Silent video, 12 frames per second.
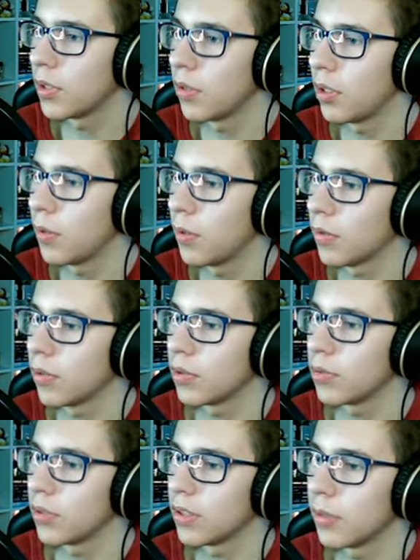domem, no to
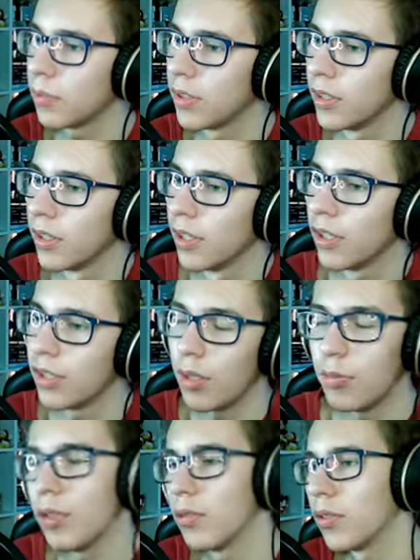ciul tam.
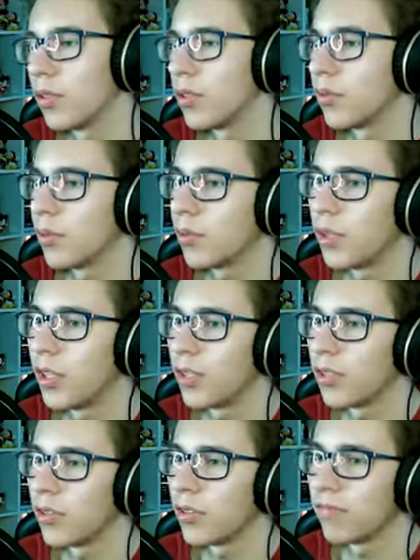Tam nie wchodzę, bo to moje
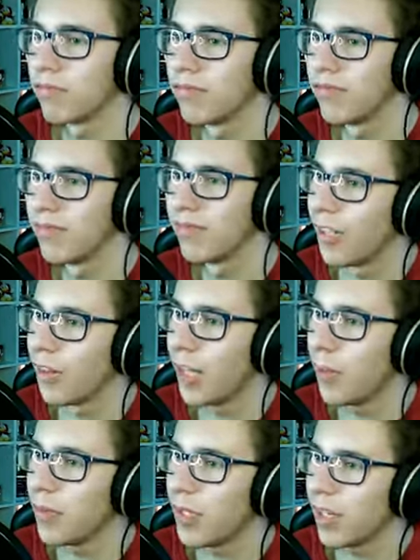jezioro.
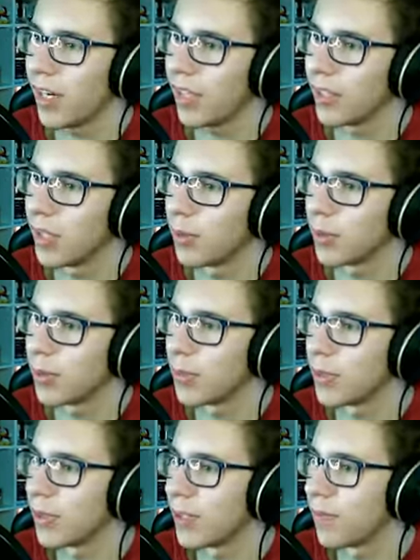Tam nie kradnę, bo to
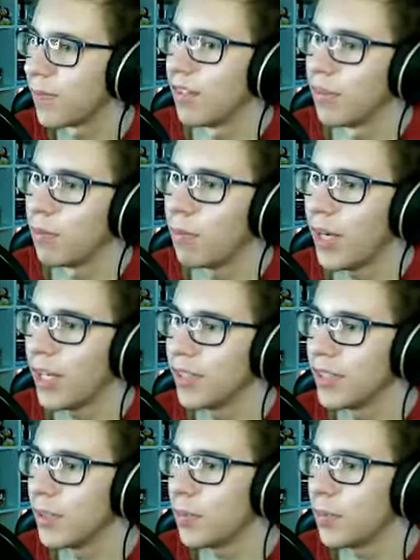moje. Patrzcie,